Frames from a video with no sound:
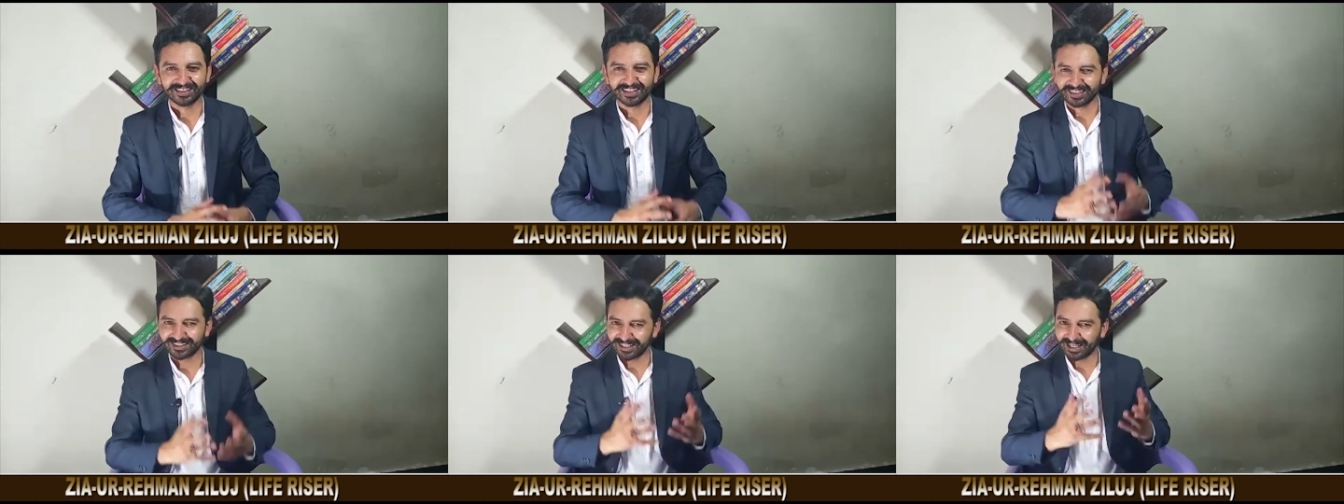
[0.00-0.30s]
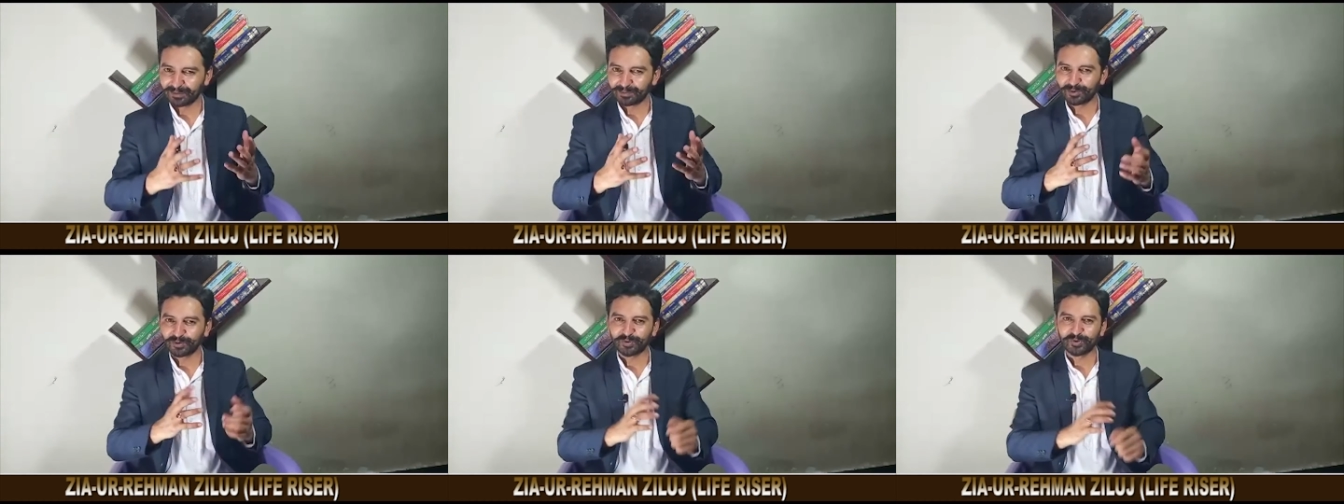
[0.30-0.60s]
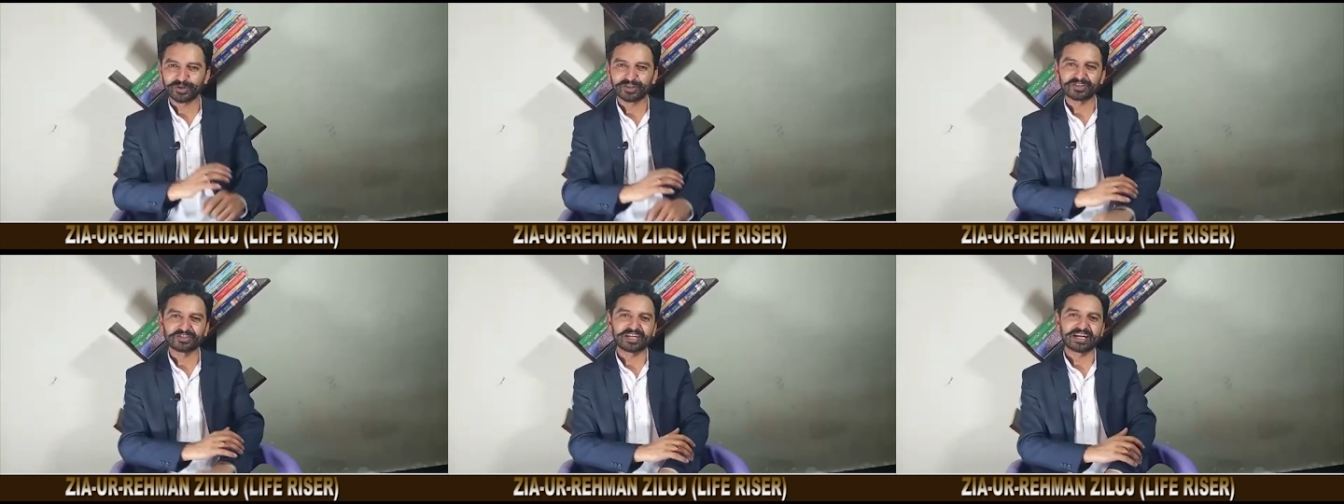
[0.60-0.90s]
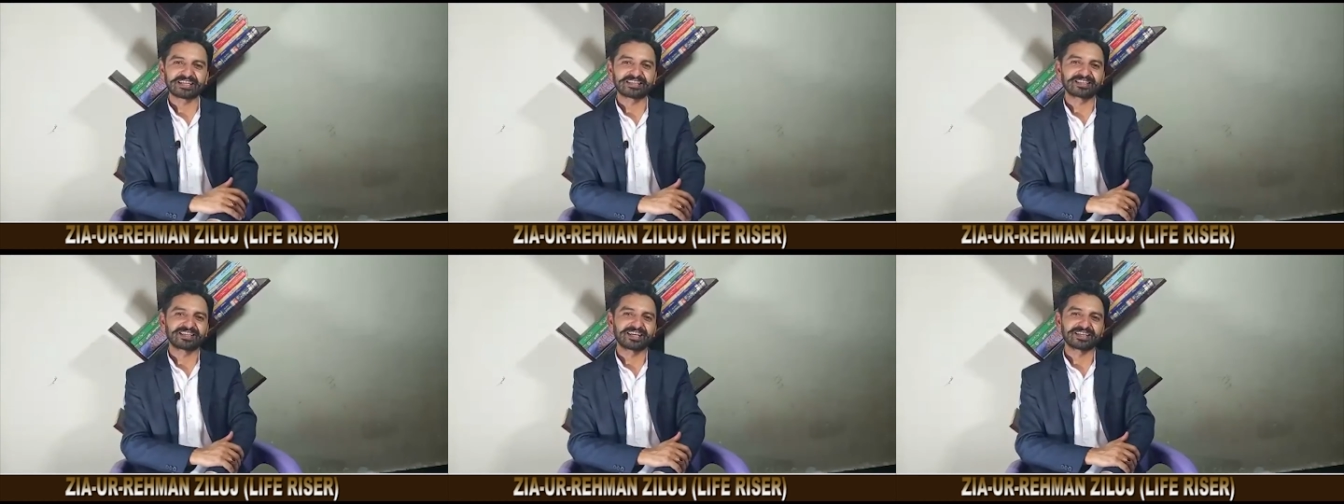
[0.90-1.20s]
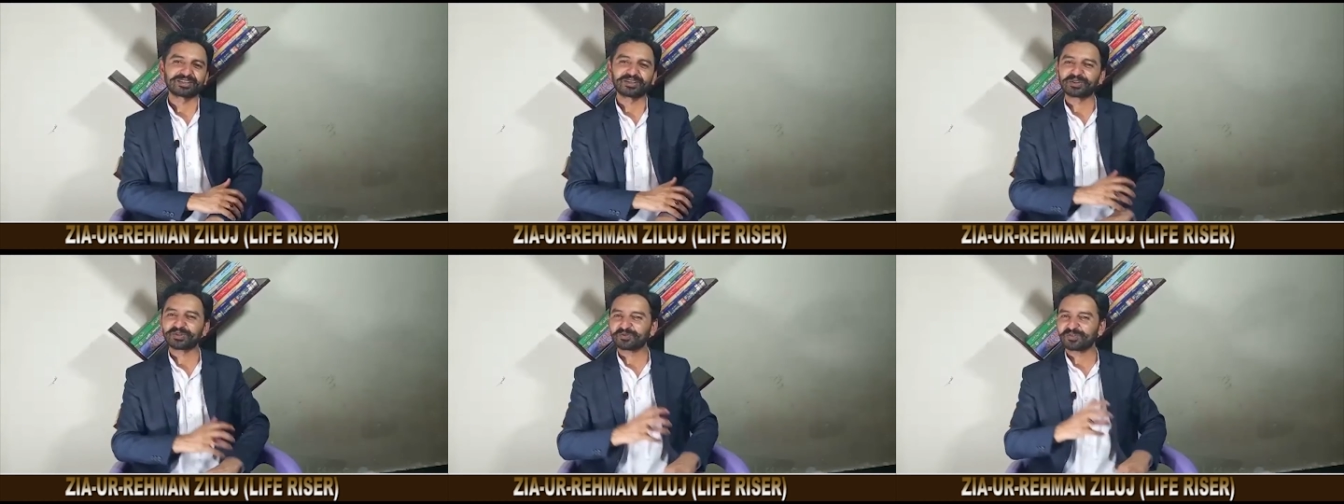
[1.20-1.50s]
सर अगर आपको कोई रिजेक्ट
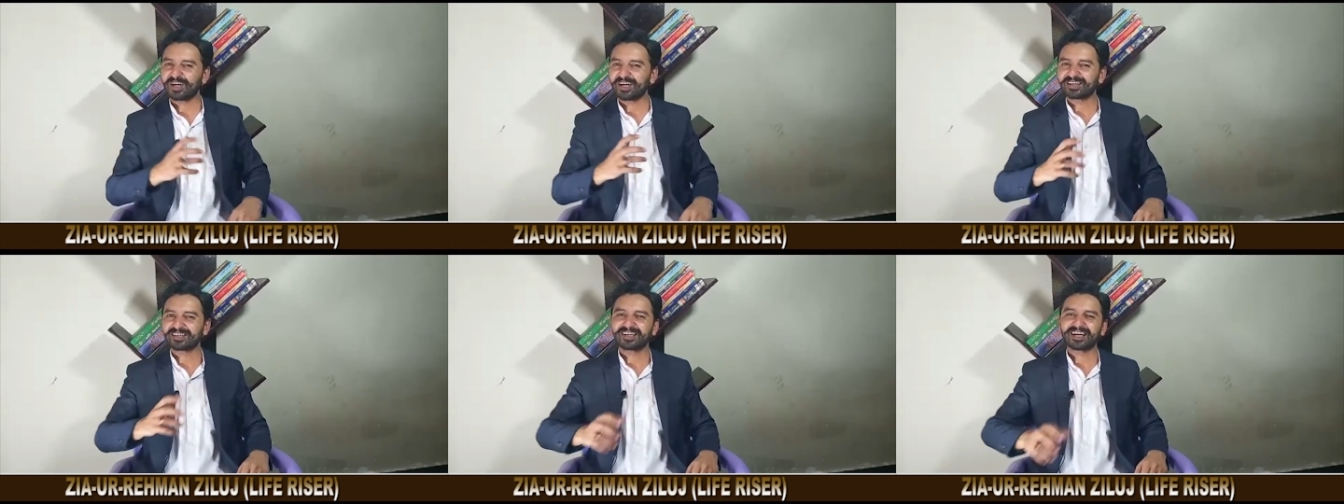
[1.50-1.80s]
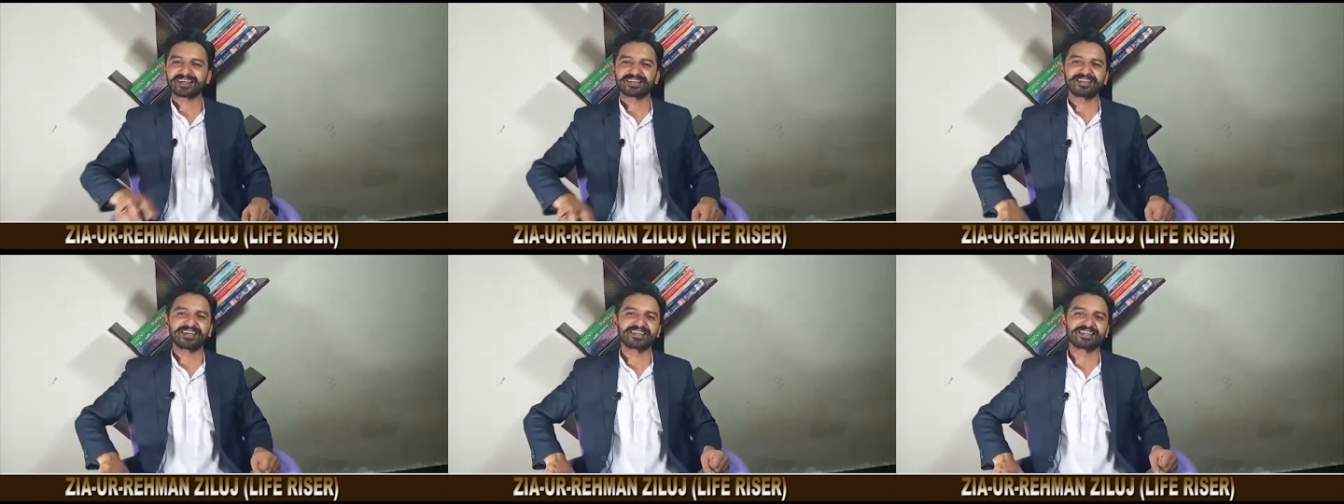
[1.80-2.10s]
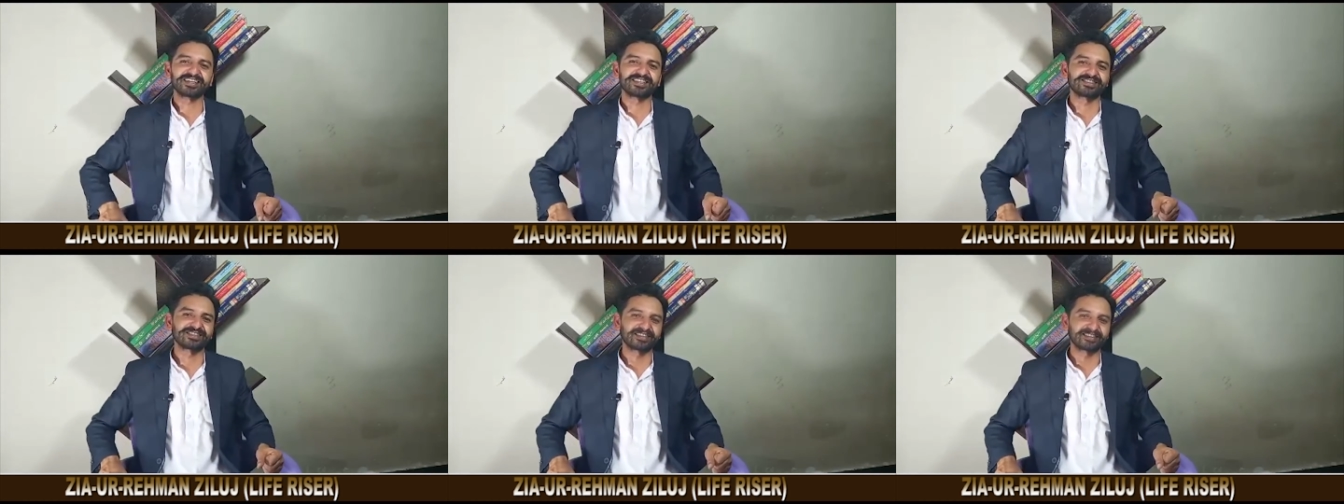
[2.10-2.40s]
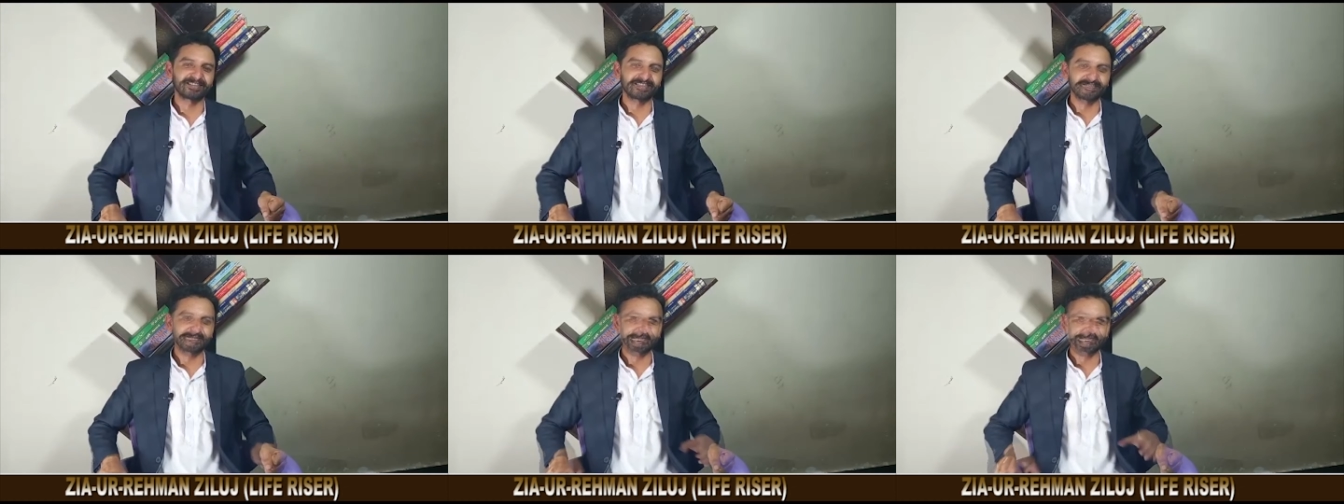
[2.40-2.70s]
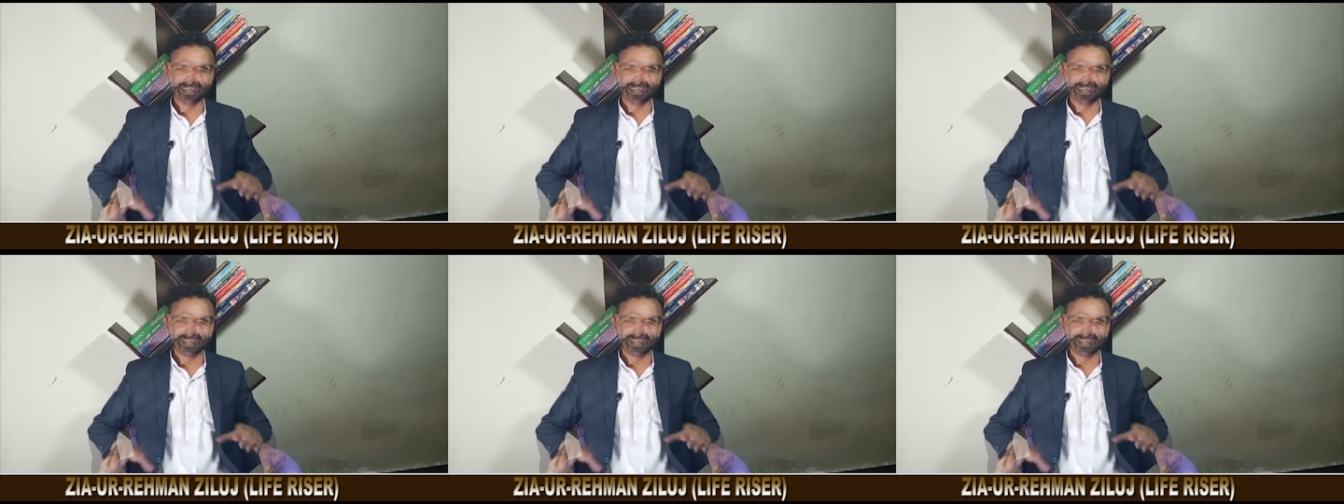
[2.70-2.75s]
कर दे तो वहाँ करना क्या चाहिए